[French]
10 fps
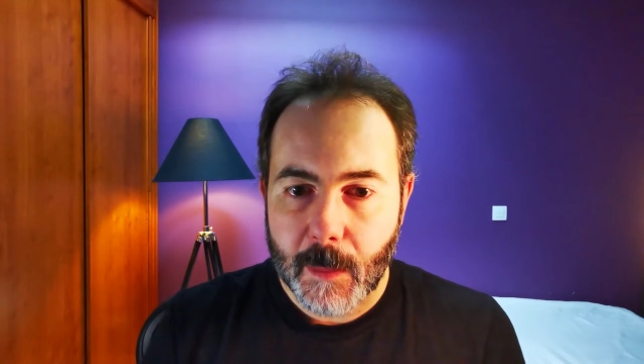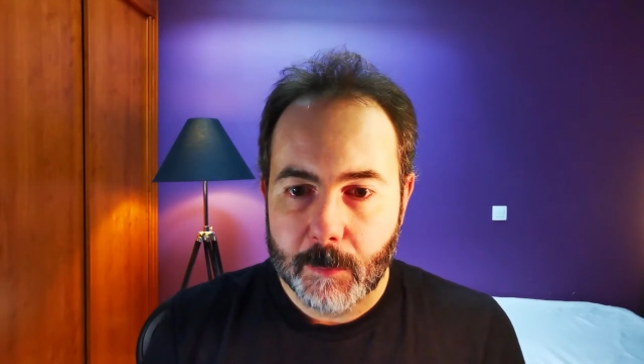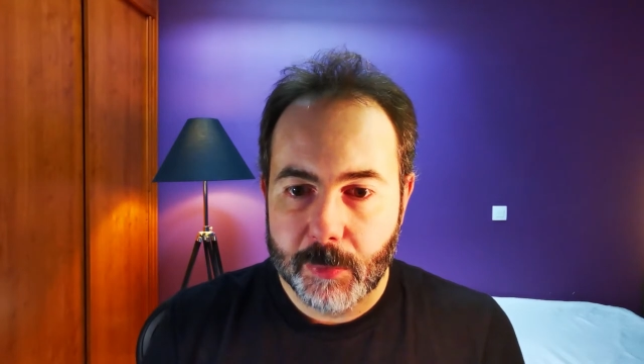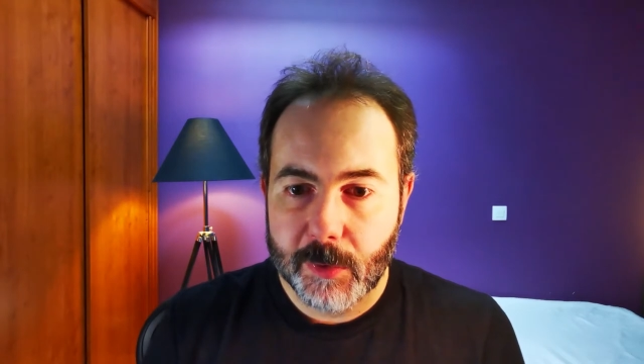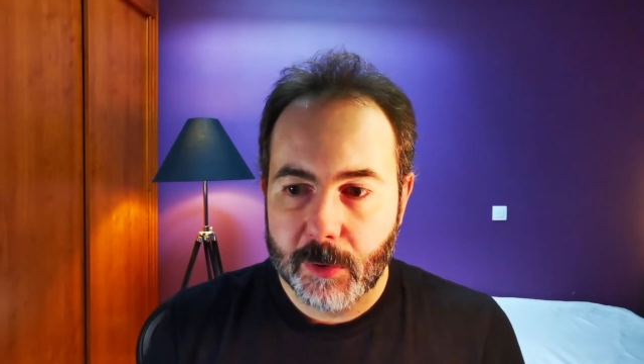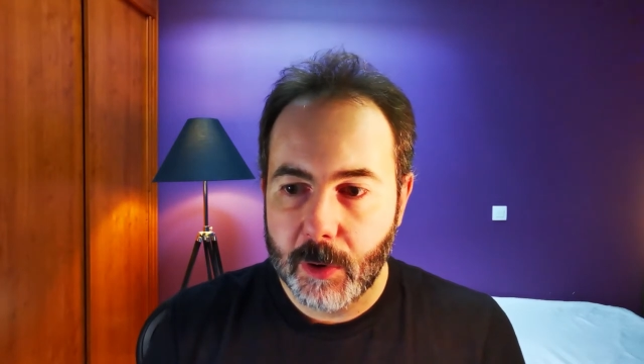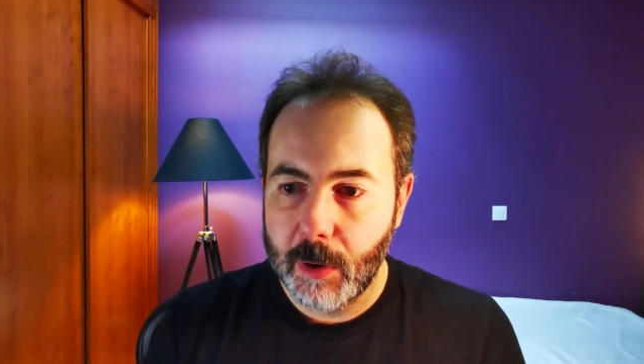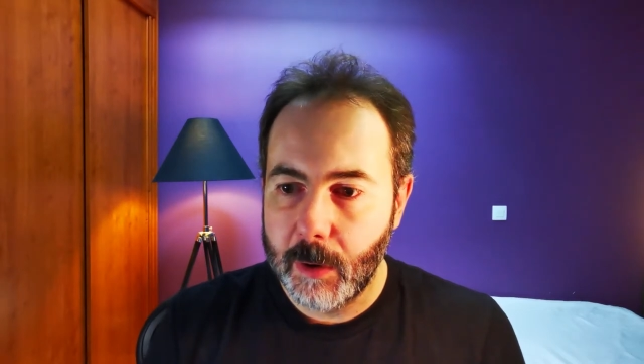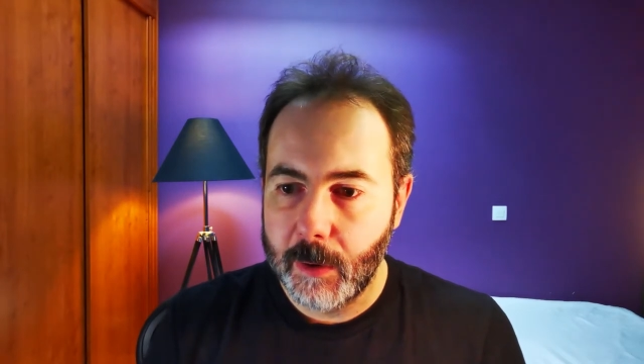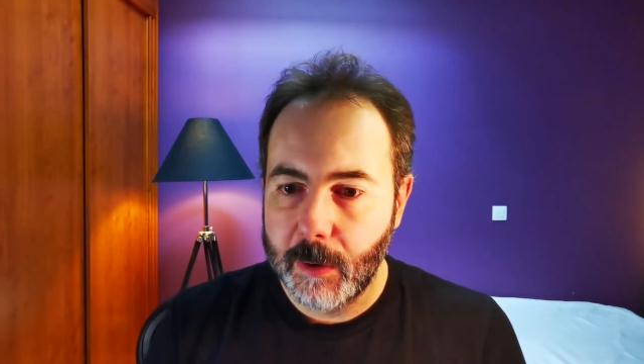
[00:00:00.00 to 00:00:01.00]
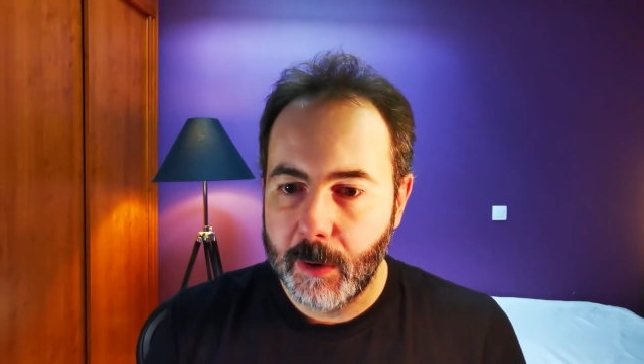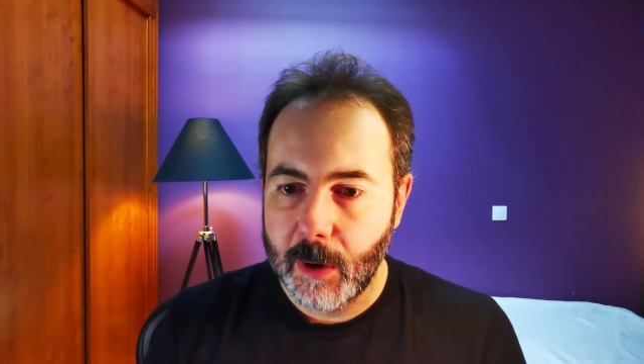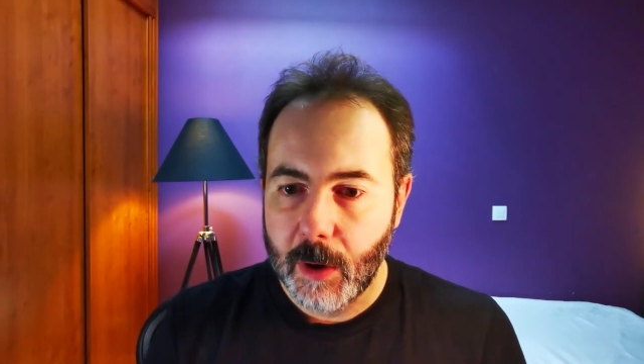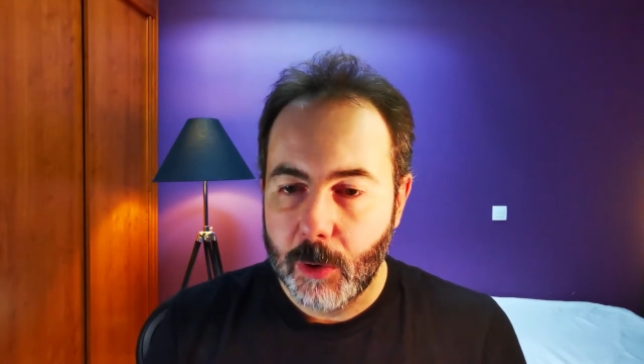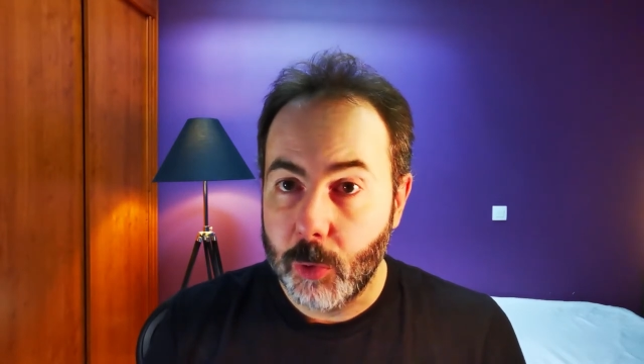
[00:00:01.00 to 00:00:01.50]
puisque euh,
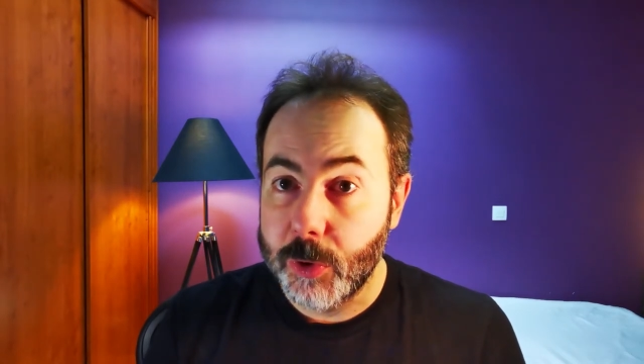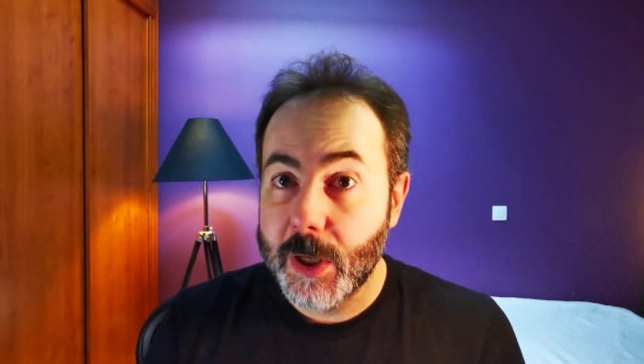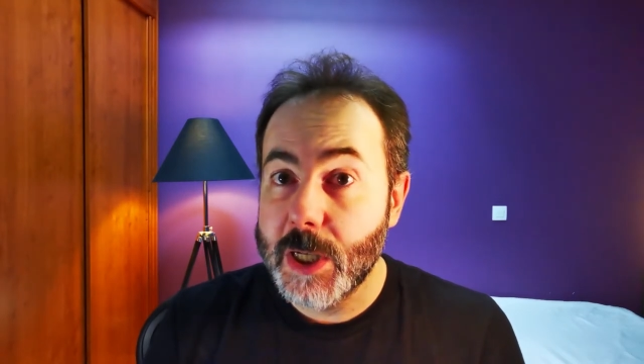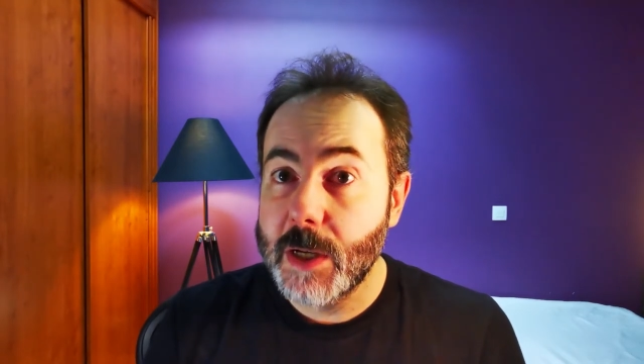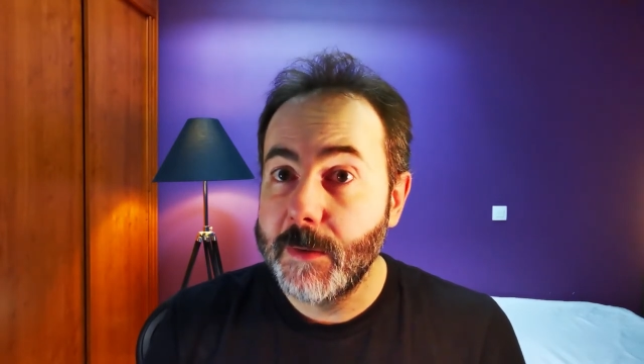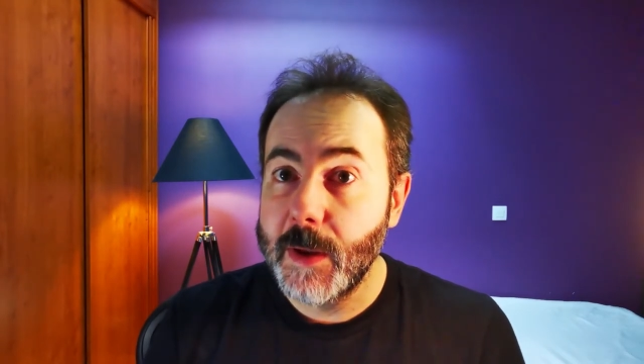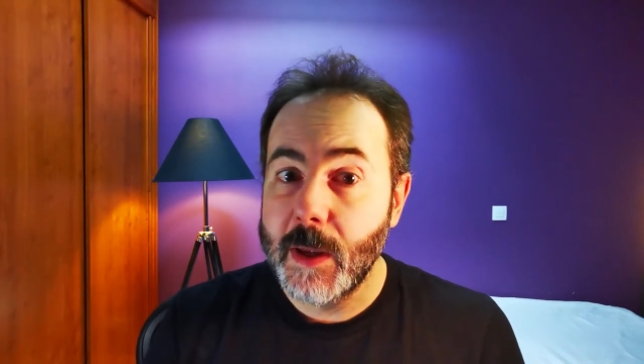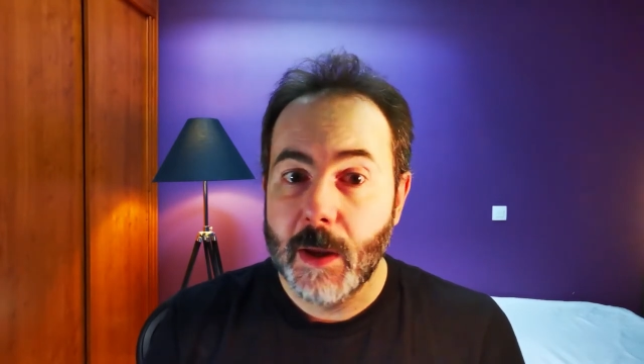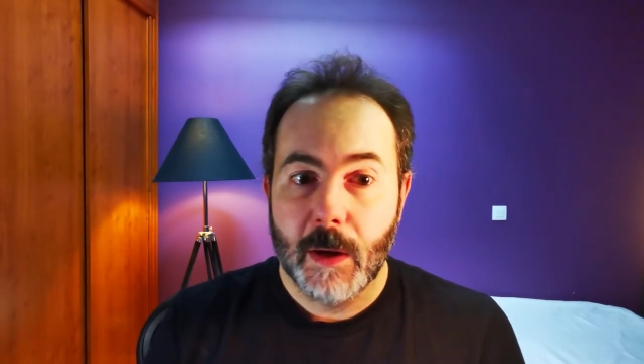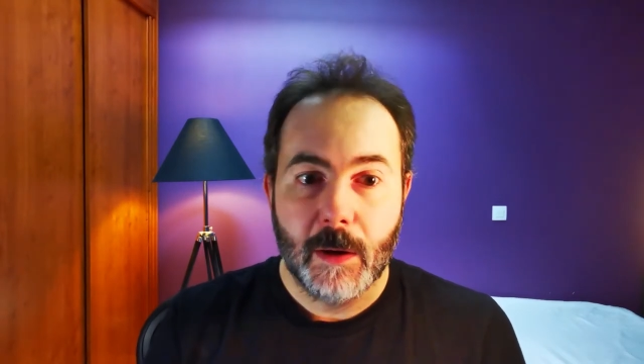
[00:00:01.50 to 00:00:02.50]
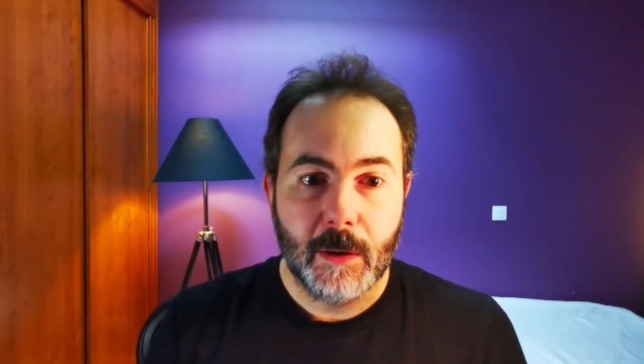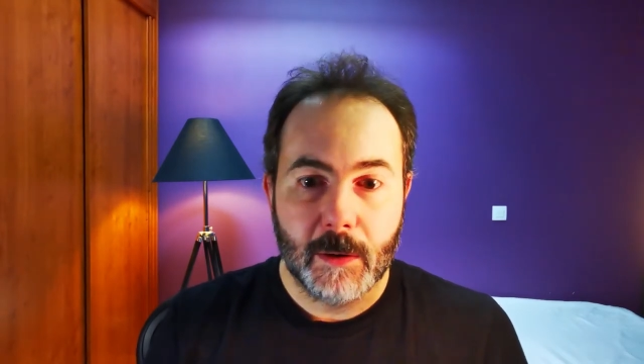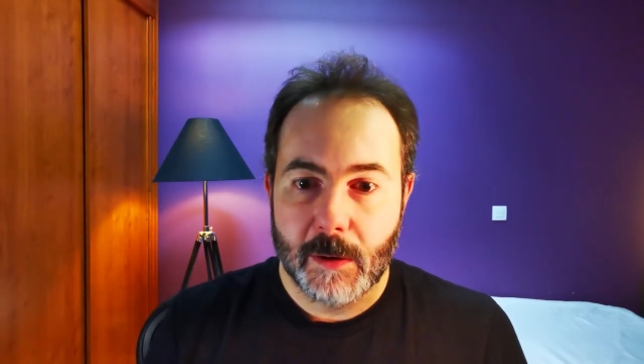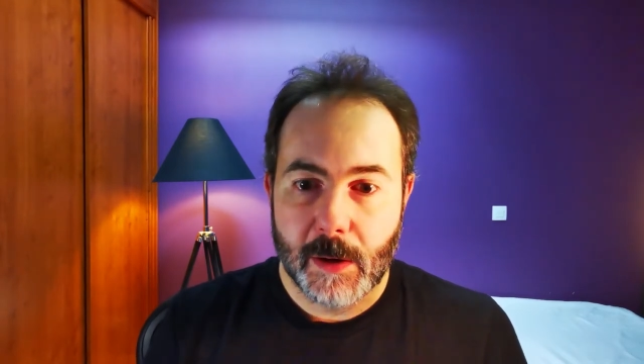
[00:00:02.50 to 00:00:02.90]
le TGV euh,